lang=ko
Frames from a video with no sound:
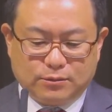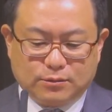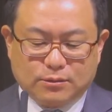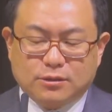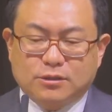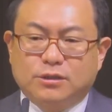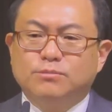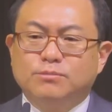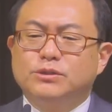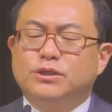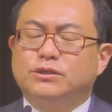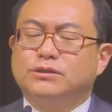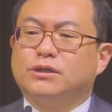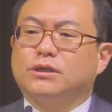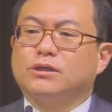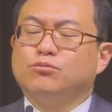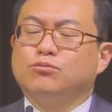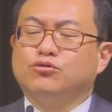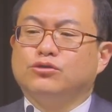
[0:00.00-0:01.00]

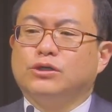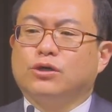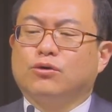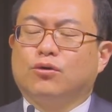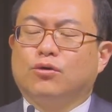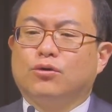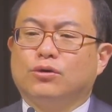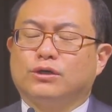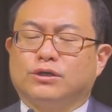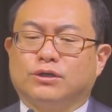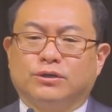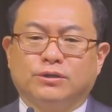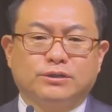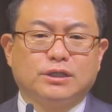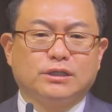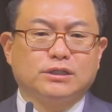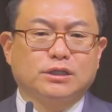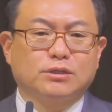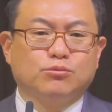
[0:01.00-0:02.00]
금전적인 문제고
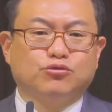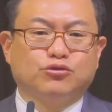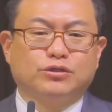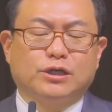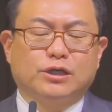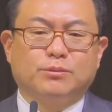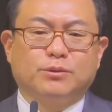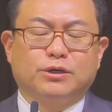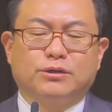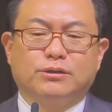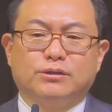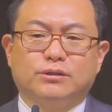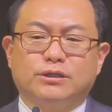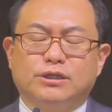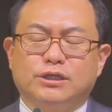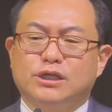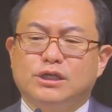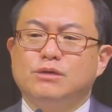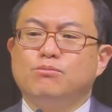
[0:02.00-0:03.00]
경제적인 문제며
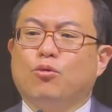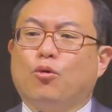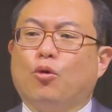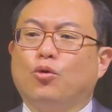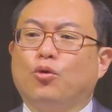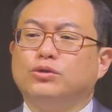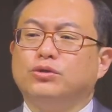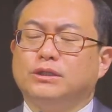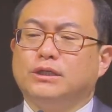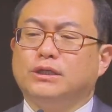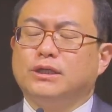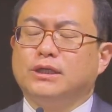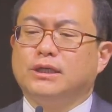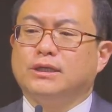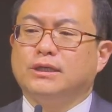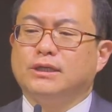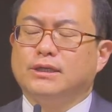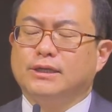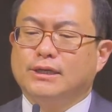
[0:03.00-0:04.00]
이 모든
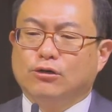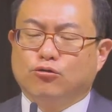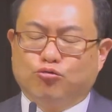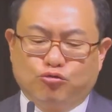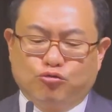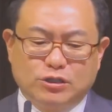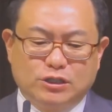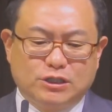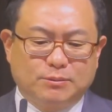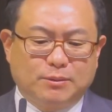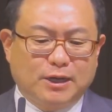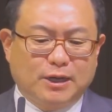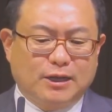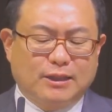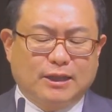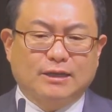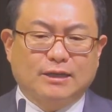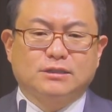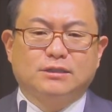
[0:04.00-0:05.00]
일이 우리 집안에
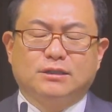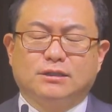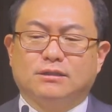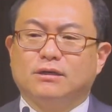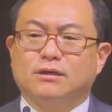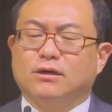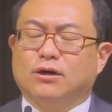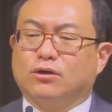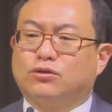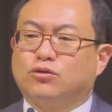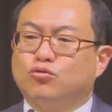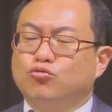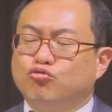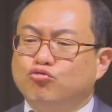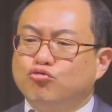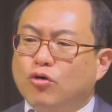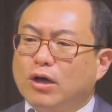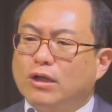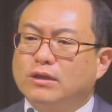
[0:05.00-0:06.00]
닥치는 어떤
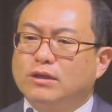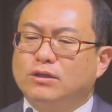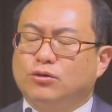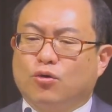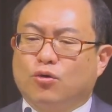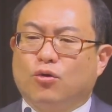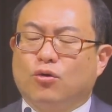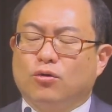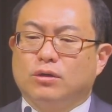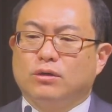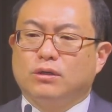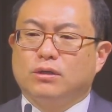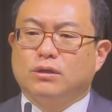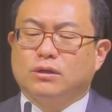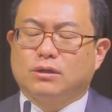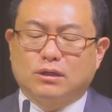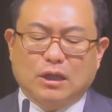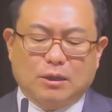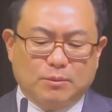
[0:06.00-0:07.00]
우환이고
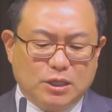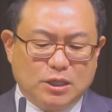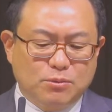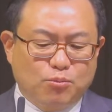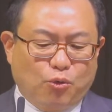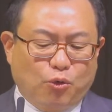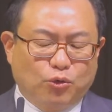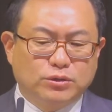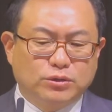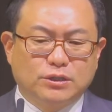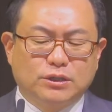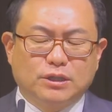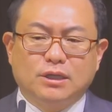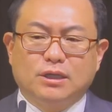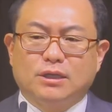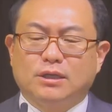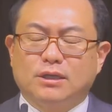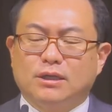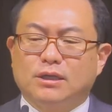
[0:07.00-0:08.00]
그다음이 모든
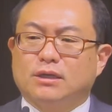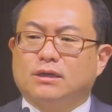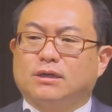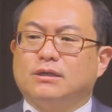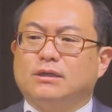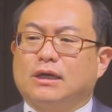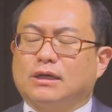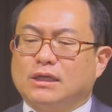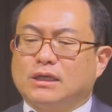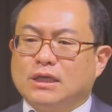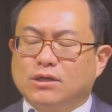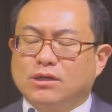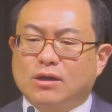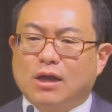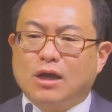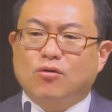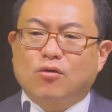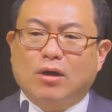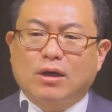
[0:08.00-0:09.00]
일이 그냥
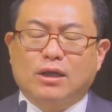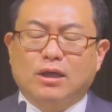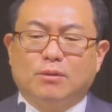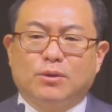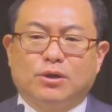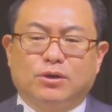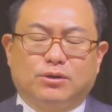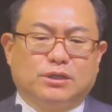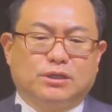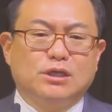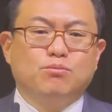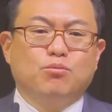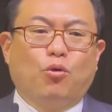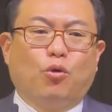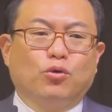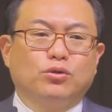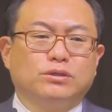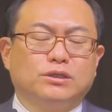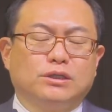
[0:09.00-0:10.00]
인간관계며 이
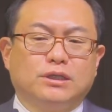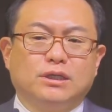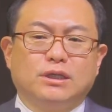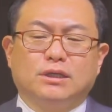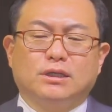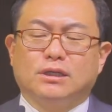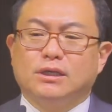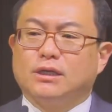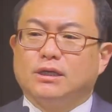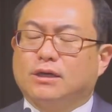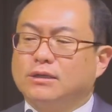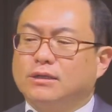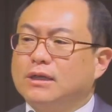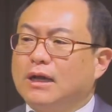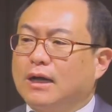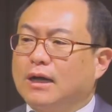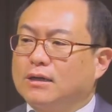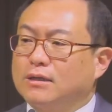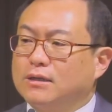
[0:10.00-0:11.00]
모든 일이
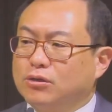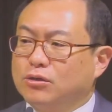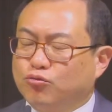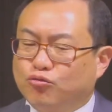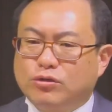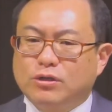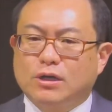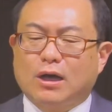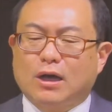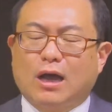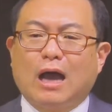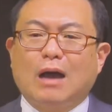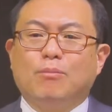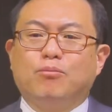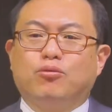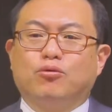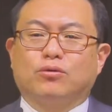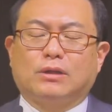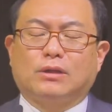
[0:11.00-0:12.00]
그냥 우리가
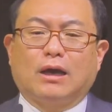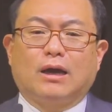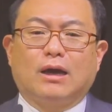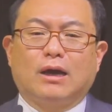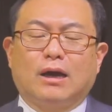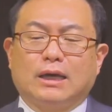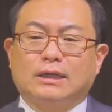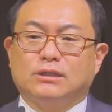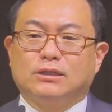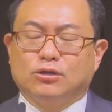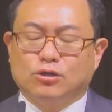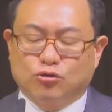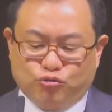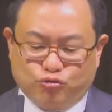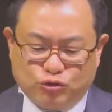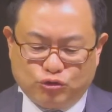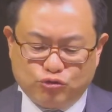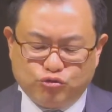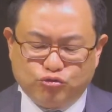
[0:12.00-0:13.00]
앞으로 나가가는
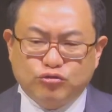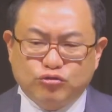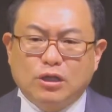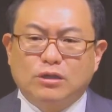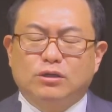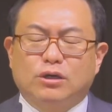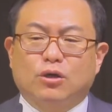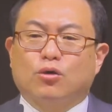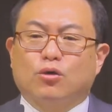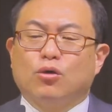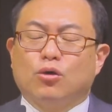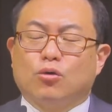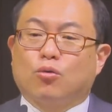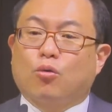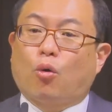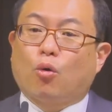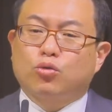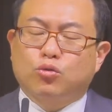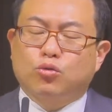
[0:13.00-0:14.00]
우리 후대들의
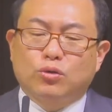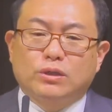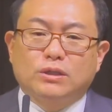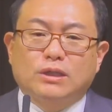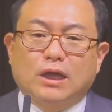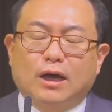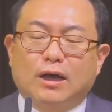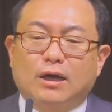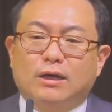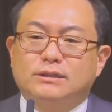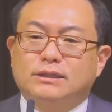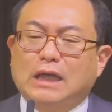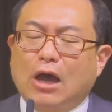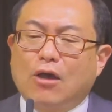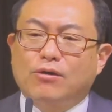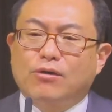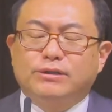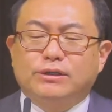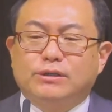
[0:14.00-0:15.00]
고통이다
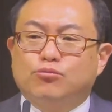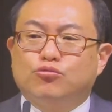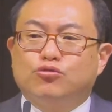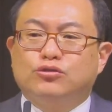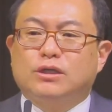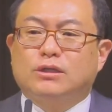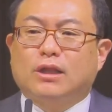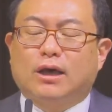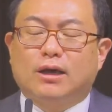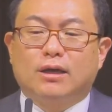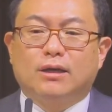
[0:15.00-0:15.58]
사회적인 문제다